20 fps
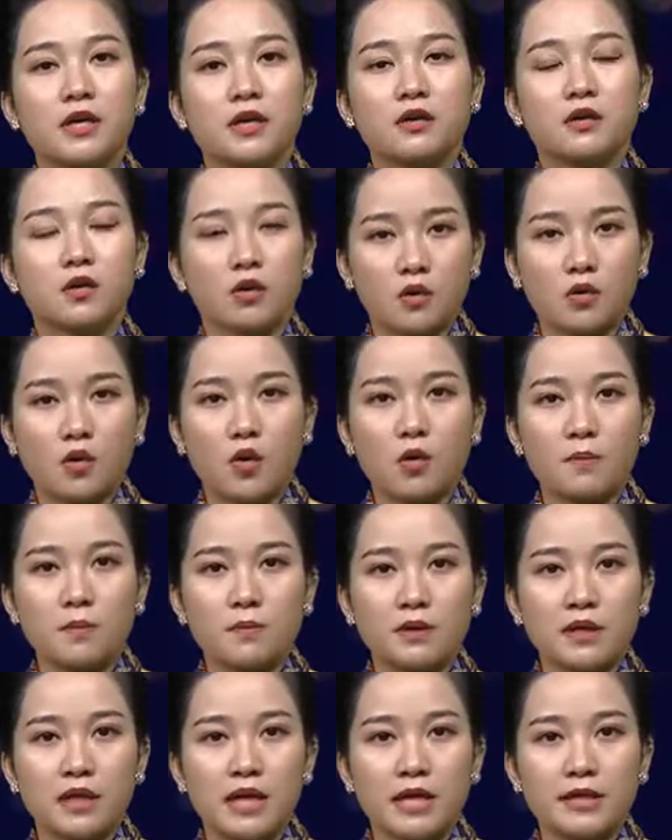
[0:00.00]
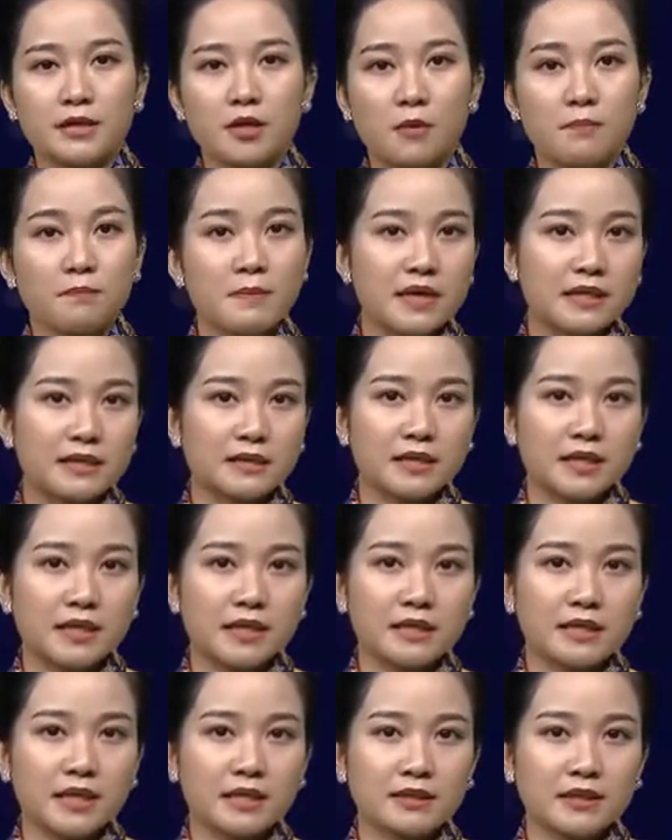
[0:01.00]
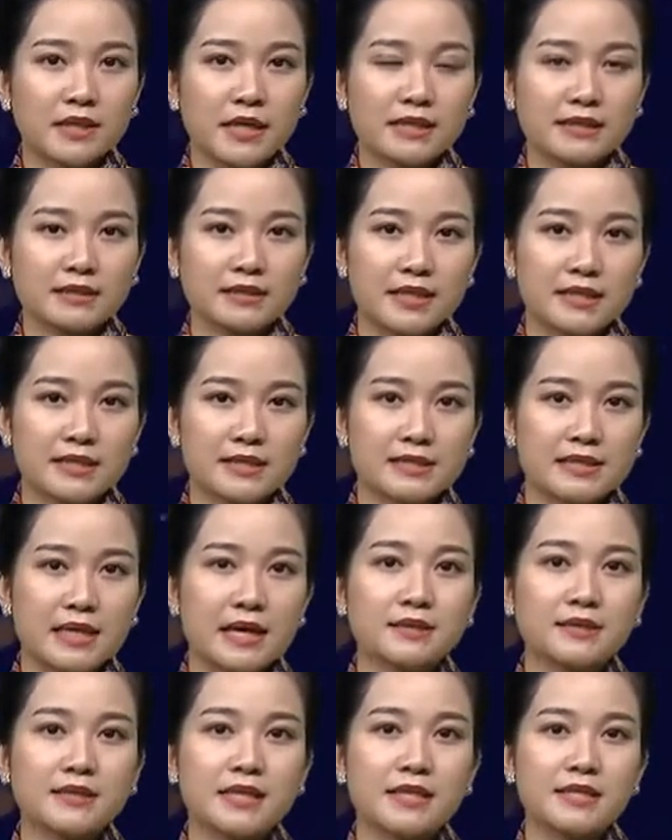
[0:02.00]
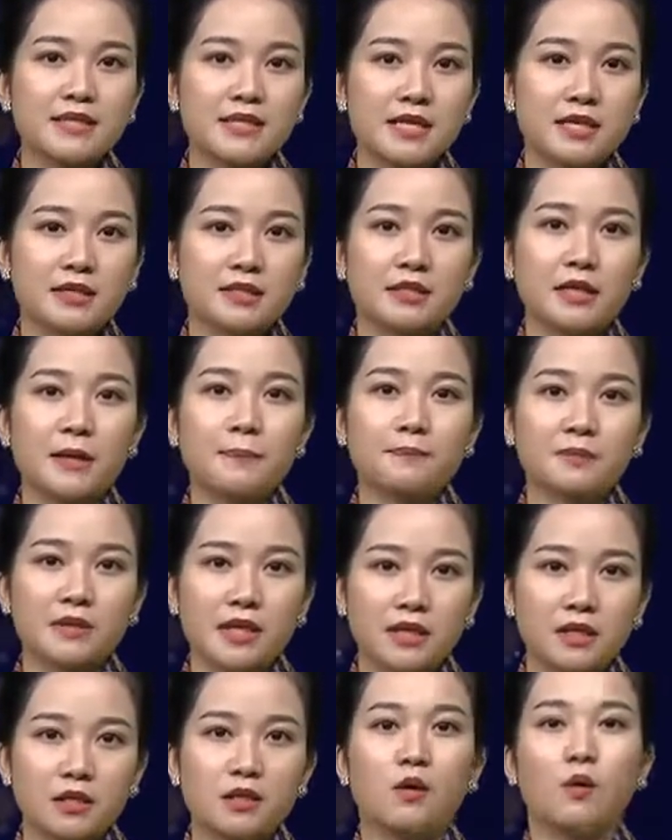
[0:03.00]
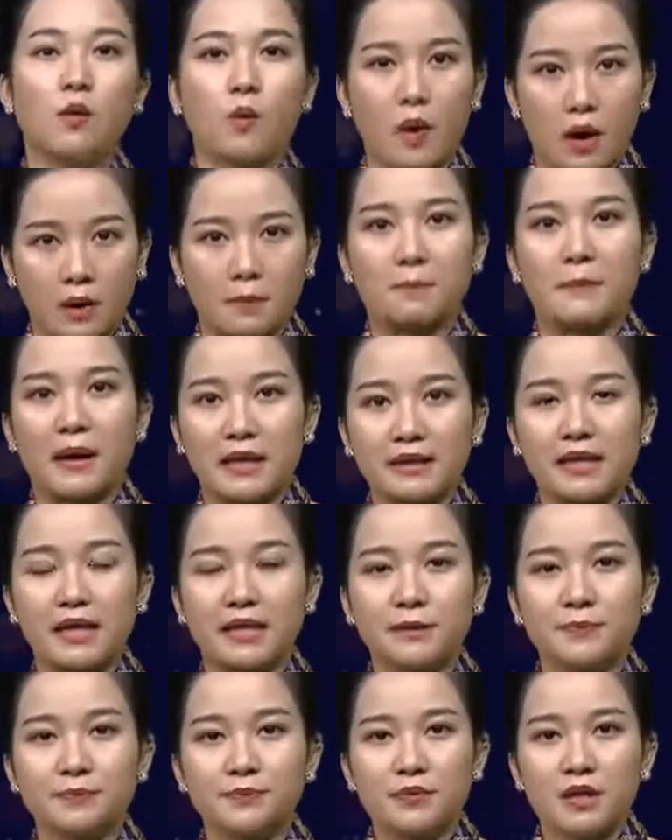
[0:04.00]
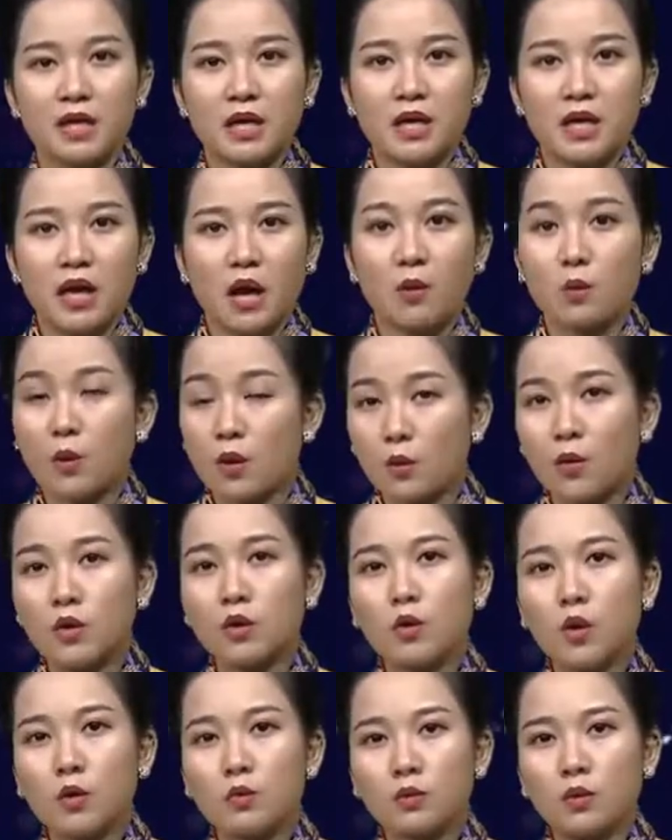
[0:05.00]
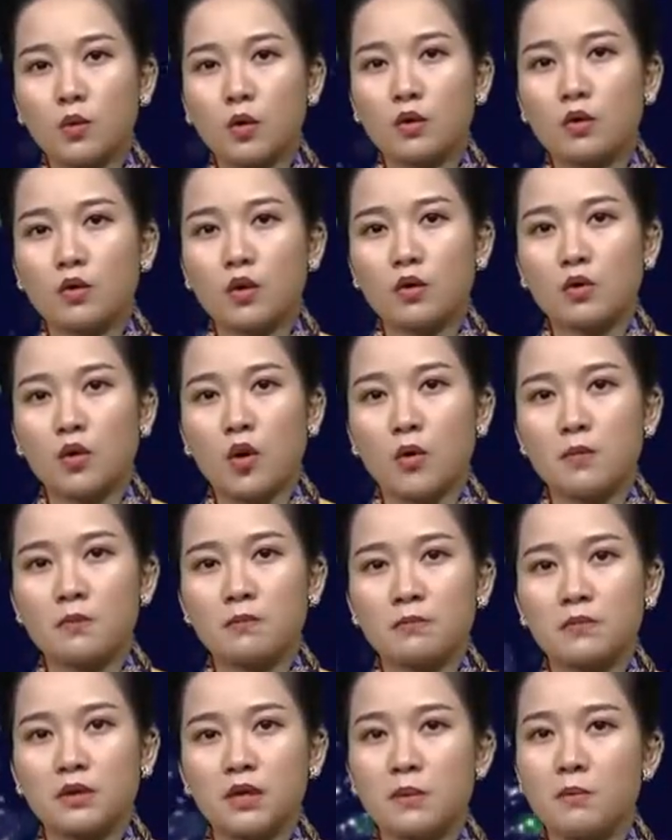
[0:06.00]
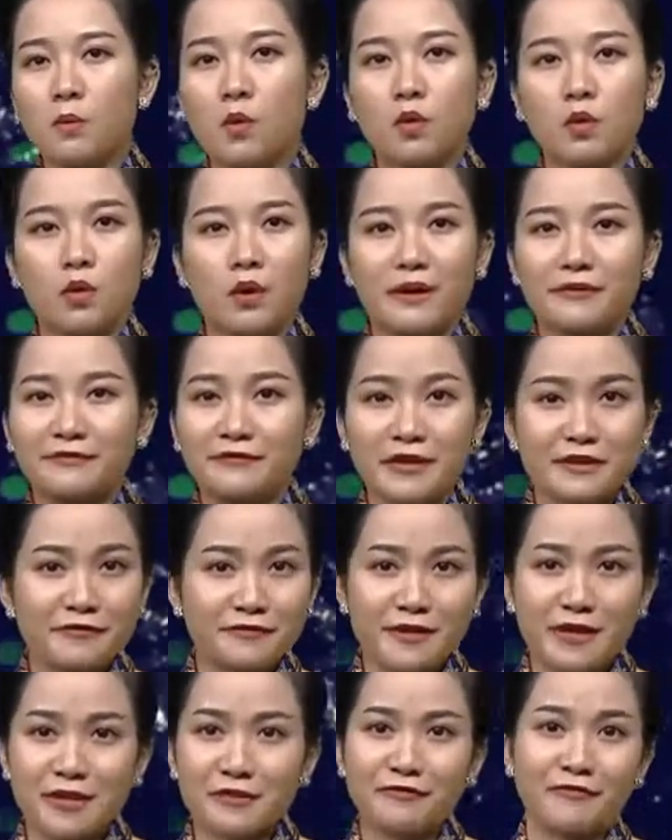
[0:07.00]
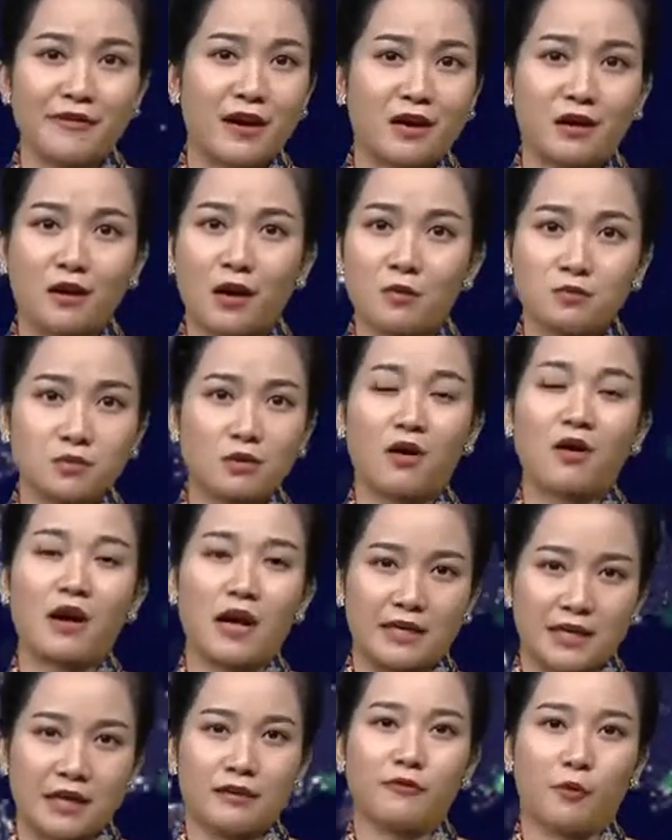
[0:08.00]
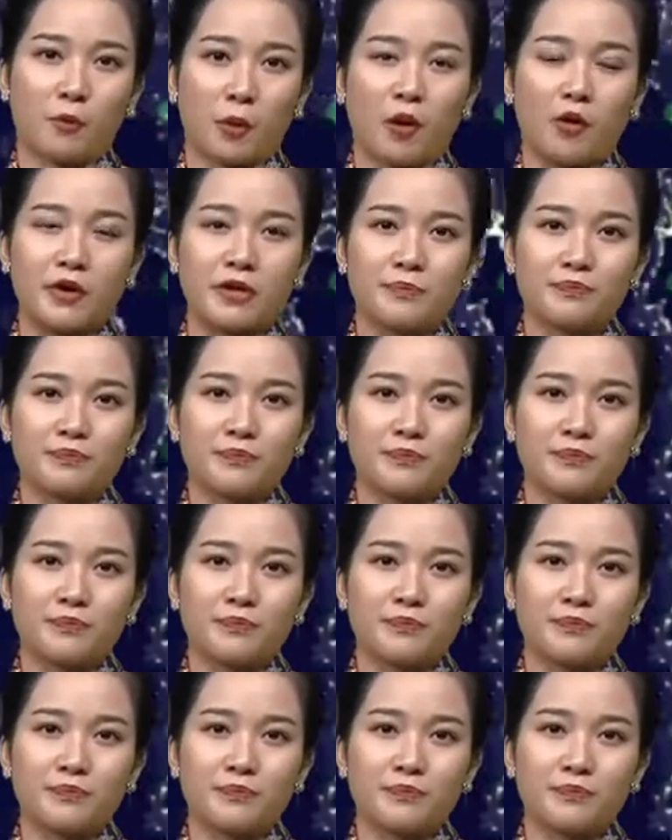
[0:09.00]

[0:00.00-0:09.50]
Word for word: Glaucom là nhóm bệnh lý thần kinh thị giác tiến triển cấp tính hoặc mãn tính. Hậu quả cuối cùng của glaucom là mù loà vĩnh viễn và không có khả năng phục hồi.